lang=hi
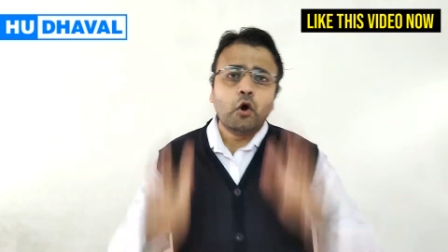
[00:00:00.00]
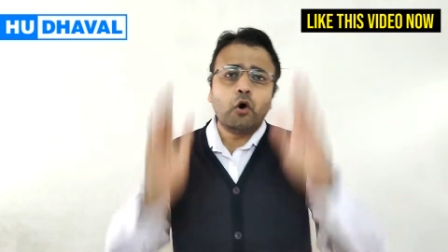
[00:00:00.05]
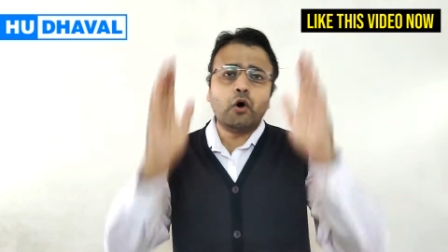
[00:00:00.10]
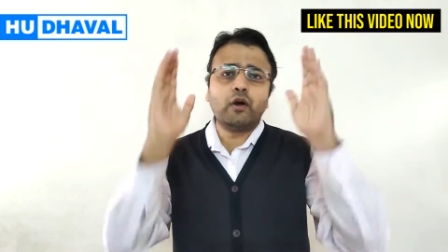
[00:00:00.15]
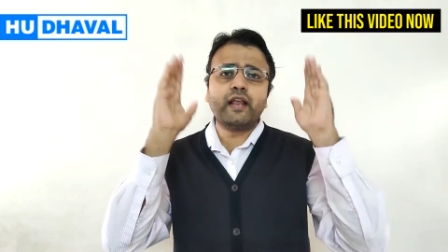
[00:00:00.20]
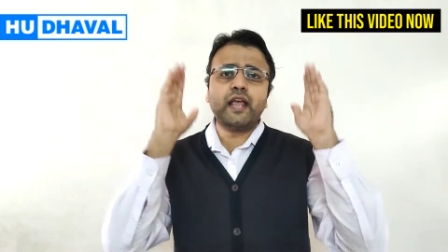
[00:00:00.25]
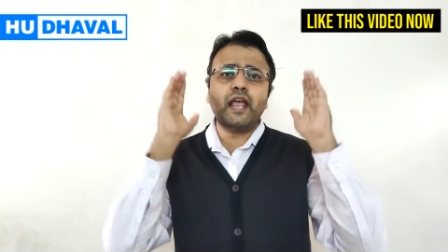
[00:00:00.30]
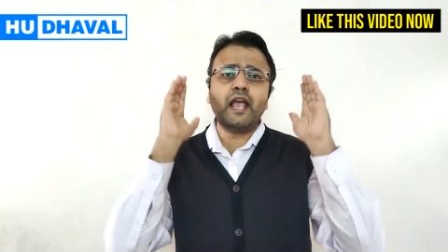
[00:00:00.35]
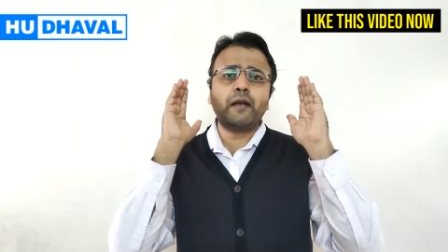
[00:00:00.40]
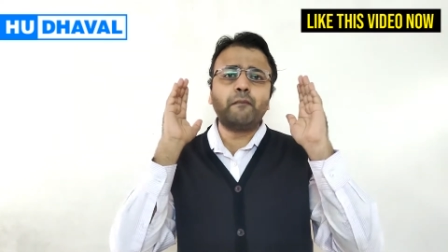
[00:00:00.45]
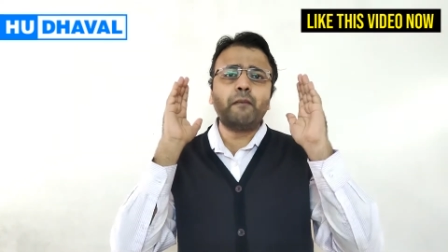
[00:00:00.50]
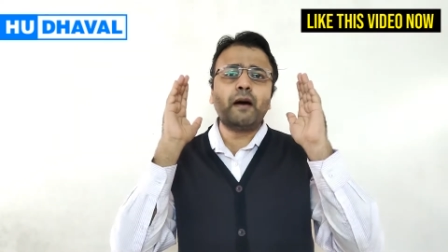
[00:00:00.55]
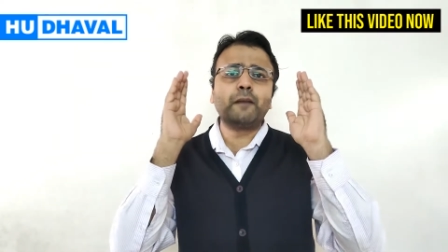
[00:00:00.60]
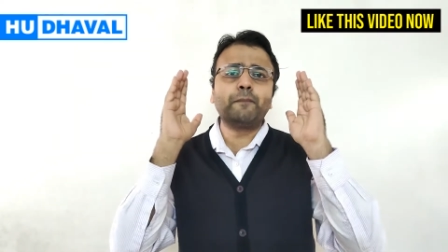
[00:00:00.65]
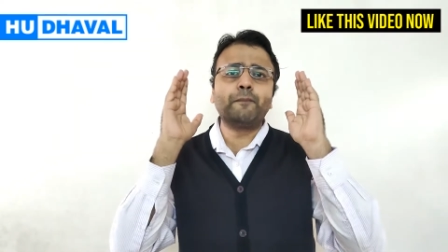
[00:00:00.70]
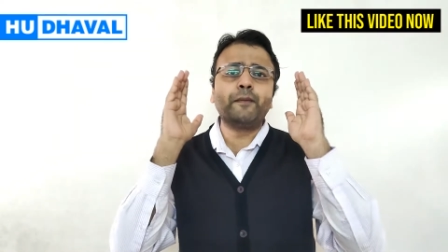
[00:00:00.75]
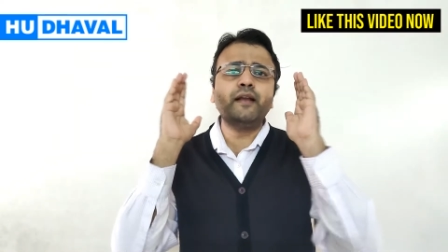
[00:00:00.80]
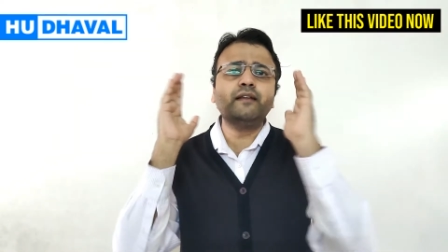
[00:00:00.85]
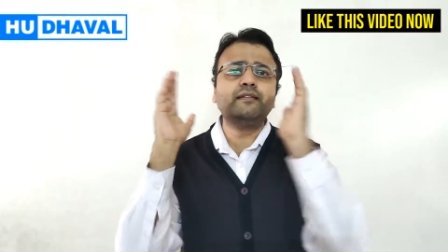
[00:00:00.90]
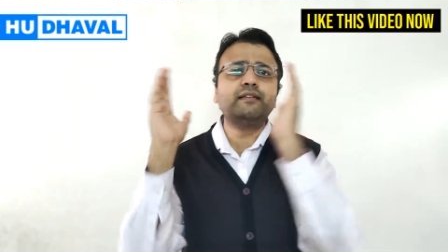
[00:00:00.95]
और एक
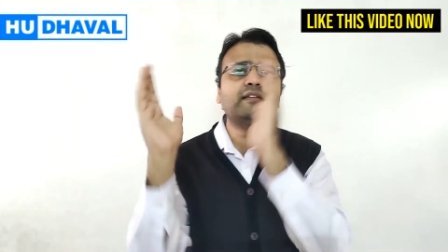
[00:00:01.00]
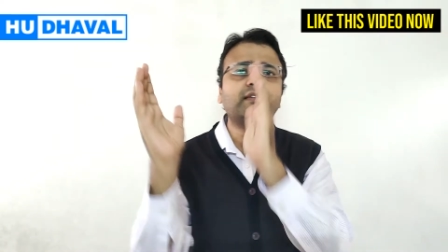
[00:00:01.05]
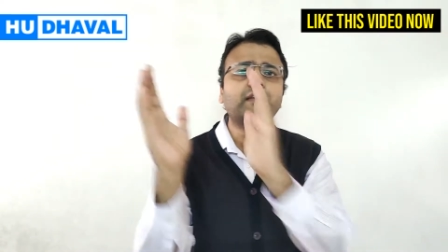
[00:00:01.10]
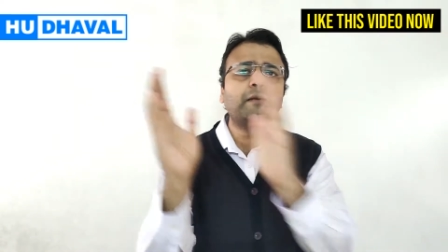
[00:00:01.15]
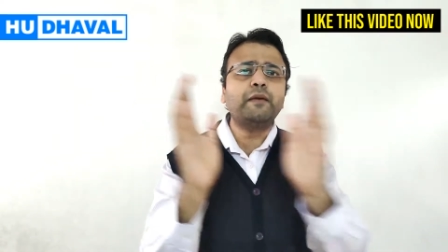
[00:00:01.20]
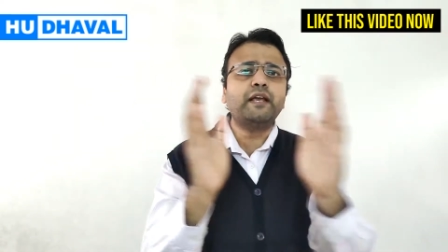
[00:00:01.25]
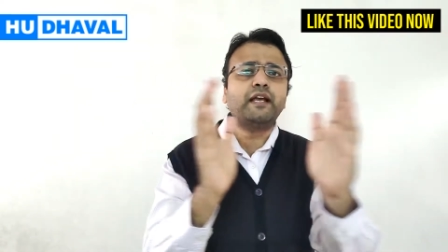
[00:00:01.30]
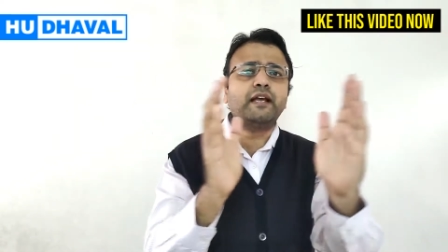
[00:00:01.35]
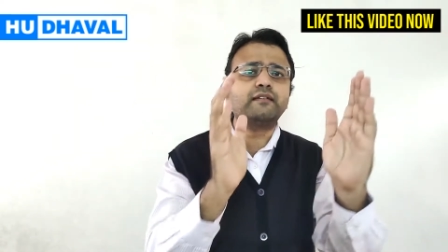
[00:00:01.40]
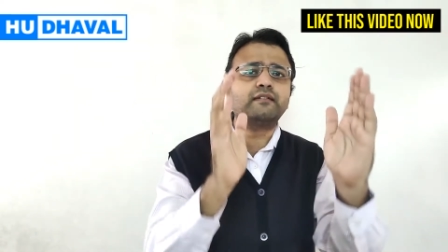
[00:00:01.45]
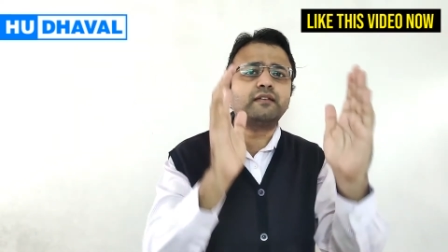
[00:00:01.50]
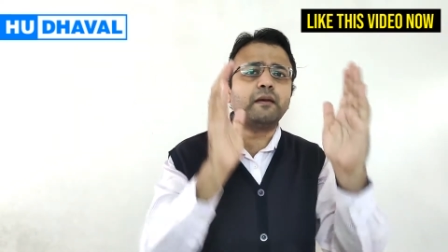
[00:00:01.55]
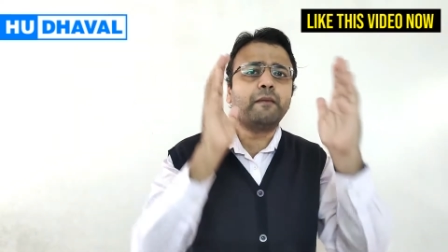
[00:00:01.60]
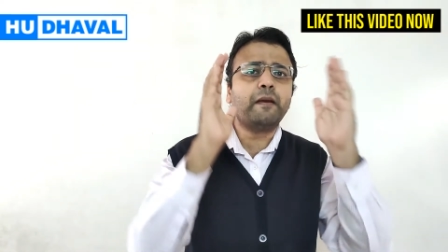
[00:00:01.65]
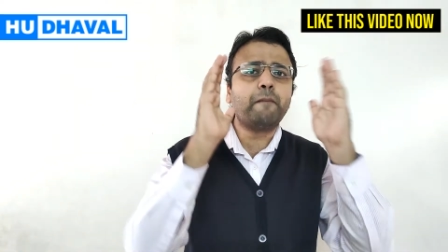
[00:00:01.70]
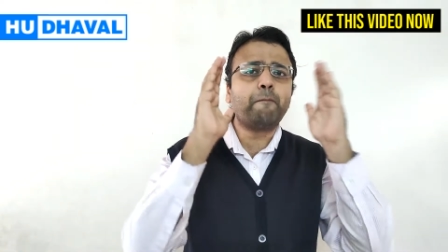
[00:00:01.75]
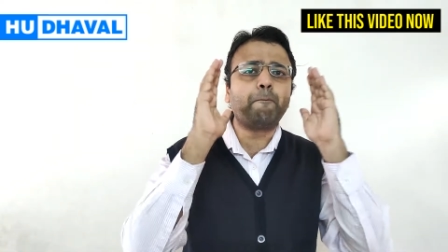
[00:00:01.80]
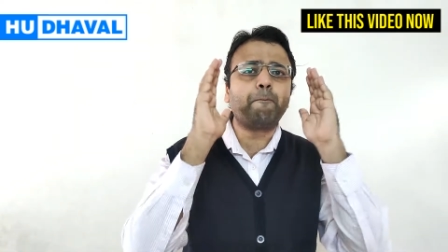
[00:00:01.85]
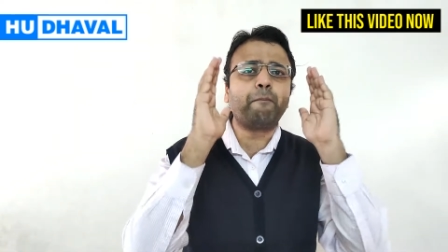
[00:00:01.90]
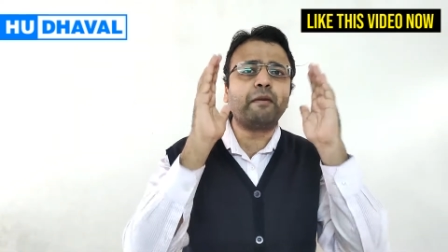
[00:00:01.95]
बार फिर से सभी के
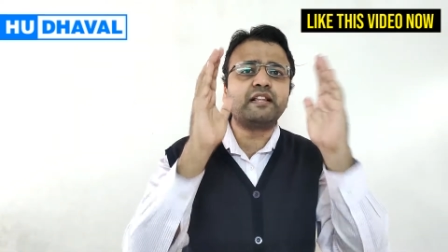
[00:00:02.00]
सभी